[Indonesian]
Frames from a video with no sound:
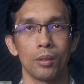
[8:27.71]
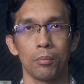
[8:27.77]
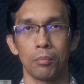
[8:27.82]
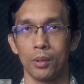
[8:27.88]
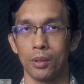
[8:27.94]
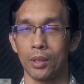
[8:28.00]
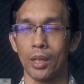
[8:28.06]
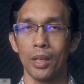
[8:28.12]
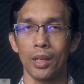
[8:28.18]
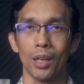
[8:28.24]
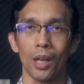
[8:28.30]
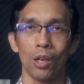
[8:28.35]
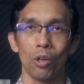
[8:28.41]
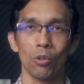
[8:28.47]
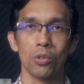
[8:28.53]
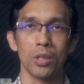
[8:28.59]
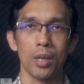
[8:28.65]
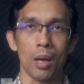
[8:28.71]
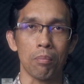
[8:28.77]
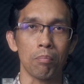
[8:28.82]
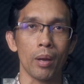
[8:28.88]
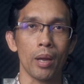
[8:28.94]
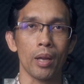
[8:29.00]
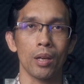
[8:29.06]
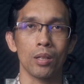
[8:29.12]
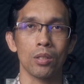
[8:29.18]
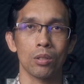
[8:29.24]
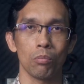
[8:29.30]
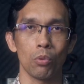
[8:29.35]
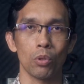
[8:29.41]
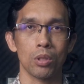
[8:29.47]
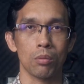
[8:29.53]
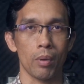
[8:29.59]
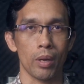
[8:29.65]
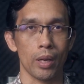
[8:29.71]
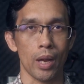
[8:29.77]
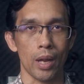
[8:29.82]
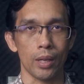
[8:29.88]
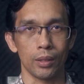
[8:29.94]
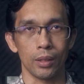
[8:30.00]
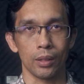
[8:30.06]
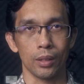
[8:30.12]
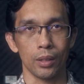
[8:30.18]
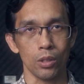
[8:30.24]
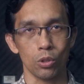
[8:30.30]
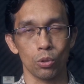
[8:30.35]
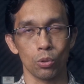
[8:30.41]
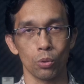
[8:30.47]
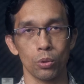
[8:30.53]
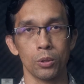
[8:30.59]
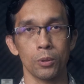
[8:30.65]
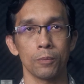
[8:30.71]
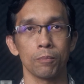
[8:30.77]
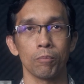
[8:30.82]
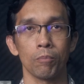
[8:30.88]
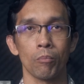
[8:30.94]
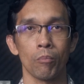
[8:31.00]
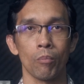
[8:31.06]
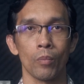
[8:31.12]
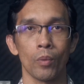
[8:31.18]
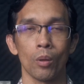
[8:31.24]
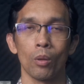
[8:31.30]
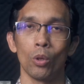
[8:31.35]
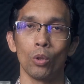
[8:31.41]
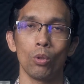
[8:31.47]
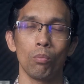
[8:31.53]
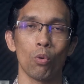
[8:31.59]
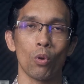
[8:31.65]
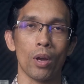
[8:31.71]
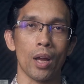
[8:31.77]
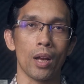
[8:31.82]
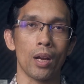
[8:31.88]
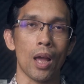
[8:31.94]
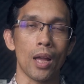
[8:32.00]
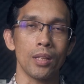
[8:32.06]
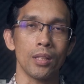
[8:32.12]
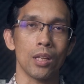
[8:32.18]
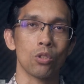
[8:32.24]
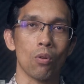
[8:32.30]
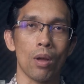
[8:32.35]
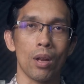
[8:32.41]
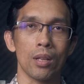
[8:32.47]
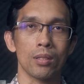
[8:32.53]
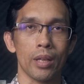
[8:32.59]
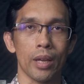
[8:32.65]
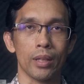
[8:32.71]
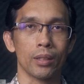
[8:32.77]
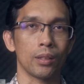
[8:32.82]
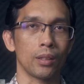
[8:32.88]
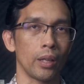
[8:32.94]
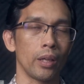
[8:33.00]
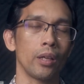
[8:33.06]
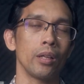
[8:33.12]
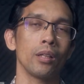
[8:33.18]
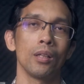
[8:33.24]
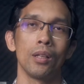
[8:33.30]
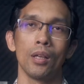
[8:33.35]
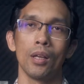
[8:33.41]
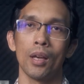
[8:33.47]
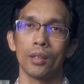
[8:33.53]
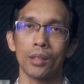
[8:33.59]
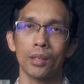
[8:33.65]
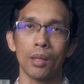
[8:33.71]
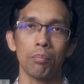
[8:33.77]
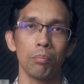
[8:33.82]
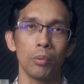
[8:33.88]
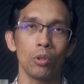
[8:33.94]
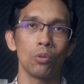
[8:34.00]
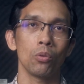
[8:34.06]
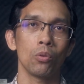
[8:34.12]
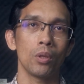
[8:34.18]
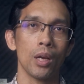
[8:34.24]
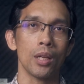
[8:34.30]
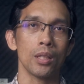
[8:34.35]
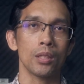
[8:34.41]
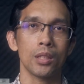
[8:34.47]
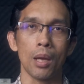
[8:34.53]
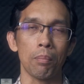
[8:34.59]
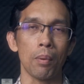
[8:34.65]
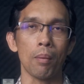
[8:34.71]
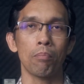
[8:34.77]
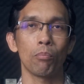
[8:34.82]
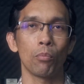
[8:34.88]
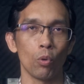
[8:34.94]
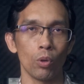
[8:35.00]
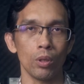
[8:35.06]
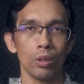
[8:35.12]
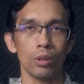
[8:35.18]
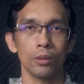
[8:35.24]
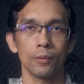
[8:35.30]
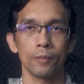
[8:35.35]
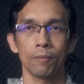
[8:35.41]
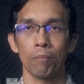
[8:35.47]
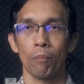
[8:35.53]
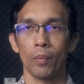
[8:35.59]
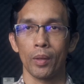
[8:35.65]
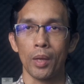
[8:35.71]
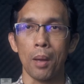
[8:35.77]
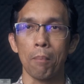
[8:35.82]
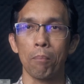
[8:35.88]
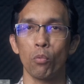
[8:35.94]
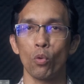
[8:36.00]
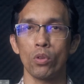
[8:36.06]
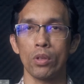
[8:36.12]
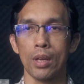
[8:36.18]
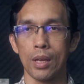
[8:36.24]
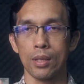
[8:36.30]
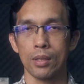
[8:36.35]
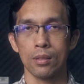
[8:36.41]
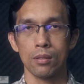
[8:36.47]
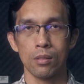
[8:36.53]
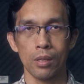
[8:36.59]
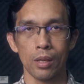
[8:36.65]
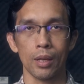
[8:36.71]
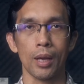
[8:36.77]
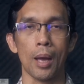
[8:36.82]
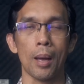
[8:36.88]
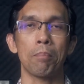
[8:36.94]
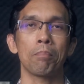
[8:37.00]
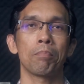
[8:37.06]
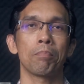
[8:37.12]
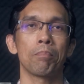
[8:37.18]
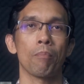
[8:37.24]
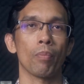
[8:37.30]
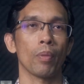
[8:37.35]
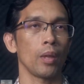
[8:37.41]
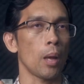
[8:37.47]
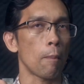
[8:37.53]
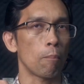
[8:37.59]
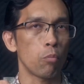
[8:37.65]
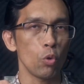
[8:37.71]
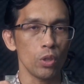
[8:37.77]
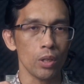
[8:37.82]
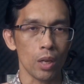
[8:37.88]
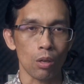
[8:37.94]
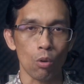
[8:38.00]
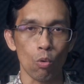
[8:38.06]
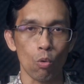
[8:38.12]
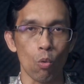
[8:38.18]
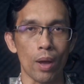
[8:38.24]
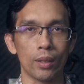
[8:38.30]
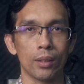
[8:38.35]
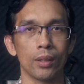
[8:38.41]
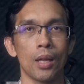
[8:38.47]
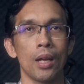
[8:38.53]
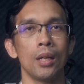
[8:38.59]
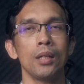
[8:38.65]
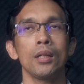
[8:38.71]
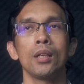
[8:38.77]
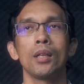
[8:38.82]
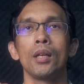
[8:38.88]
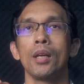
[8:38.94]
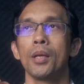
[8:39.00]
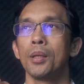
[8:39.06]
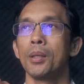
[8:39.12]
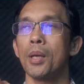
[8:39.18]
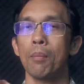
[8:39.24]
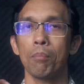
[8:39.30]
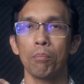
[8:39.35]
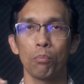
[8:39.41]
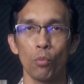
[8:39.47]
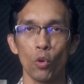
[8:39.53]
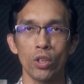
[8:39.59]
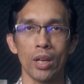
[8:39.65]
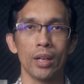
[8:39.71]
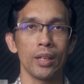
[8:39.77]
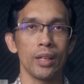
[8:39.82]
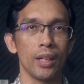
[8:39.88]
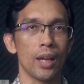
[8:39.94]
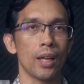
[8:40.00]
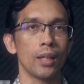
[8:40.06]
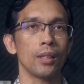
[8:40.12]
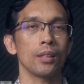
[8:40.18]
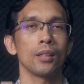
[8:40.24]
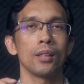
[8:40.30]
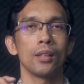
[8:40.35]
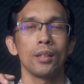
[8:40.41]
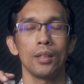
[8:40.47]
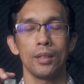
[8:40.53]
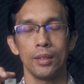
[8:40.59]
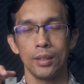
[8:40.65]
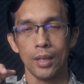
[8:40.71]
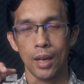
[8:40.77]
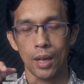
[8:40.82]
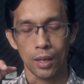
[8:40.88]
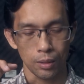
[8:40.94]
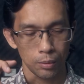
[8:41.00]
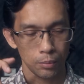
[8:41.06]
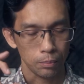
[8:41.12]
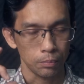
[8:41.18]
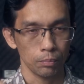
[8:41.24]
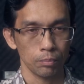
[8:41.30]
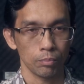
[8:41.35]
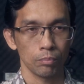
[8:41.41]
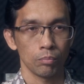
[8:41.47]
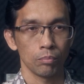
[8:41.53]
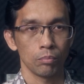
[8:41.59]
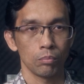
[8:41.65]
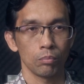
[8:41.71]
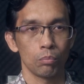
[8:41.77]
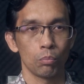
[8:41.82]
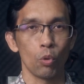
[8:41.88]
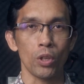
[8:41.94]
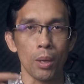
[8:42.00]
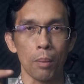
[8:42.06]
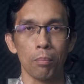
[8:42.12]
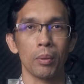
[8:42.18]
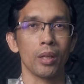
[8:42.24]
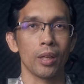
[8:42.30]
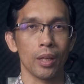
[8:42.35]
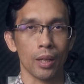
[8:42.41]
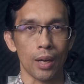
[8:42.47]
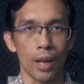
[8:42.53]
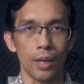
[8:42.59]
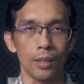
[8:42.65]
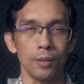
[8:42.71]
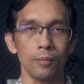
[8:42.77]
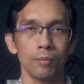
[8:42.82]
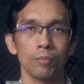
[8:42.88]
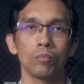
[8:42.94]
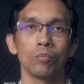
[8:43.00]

Jadi kalau siapa yang disebut sebagai antikristus itu bukan hanya soal sekte, tetapi juga siapapun yang punya sikap, yang punya kekuatan, yang punya niat yang punya pikiran